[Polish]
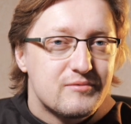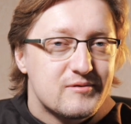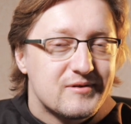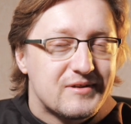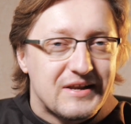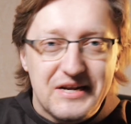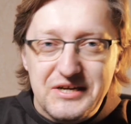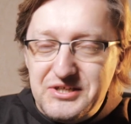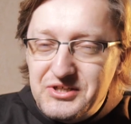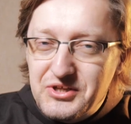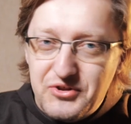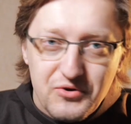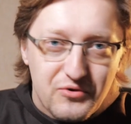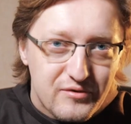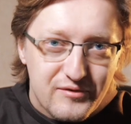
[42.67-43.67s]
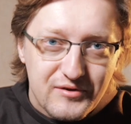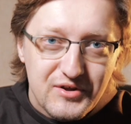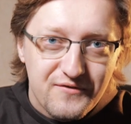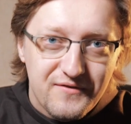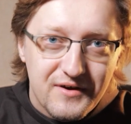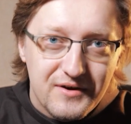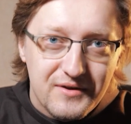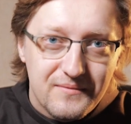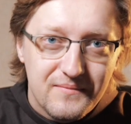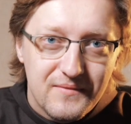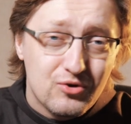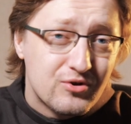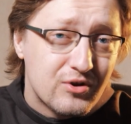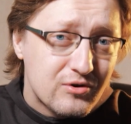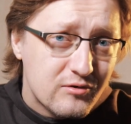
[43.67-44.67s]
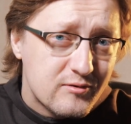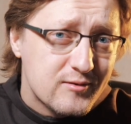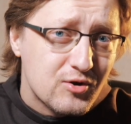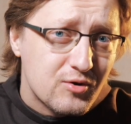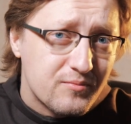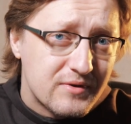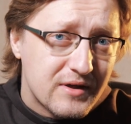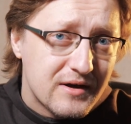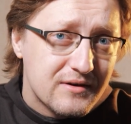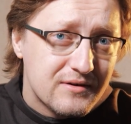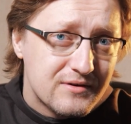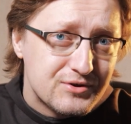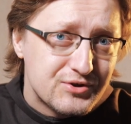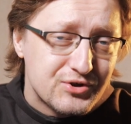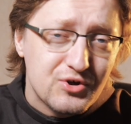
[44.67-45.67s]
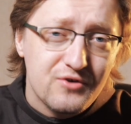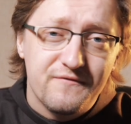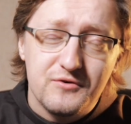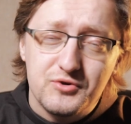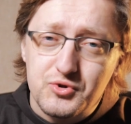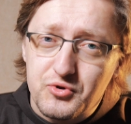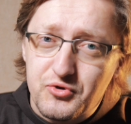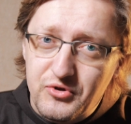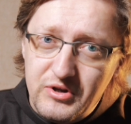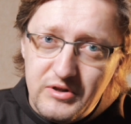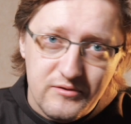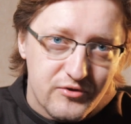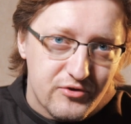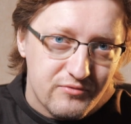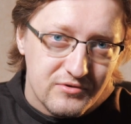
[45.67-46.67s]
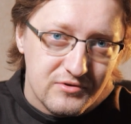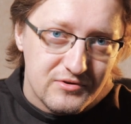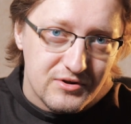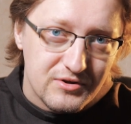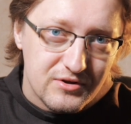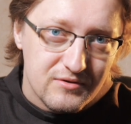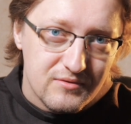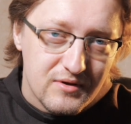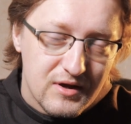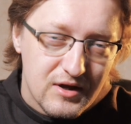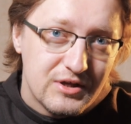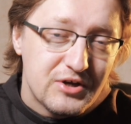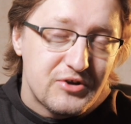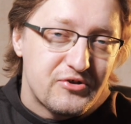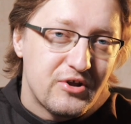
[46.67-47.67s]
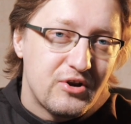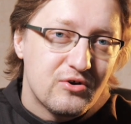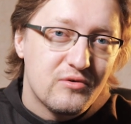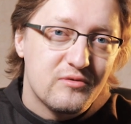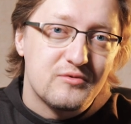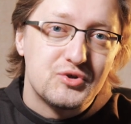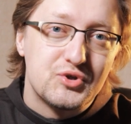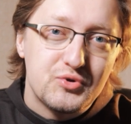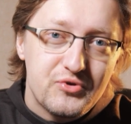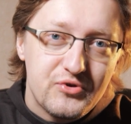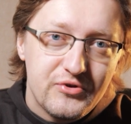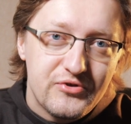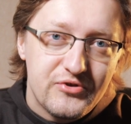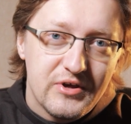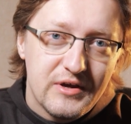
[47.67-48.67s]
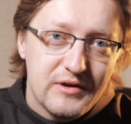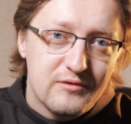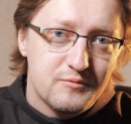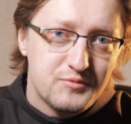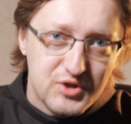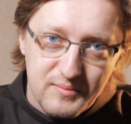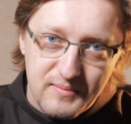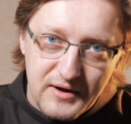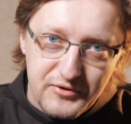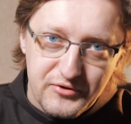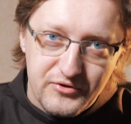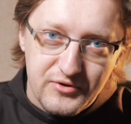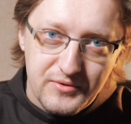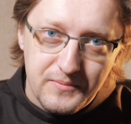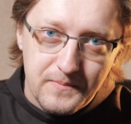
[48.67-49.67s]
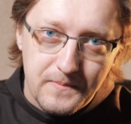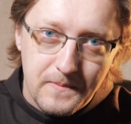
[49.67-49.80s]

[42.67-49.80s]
strasznie się rozgniewali do tego stopnia, że go wyrzucili ze świątyni i chcieli go zrzucić z przepaści.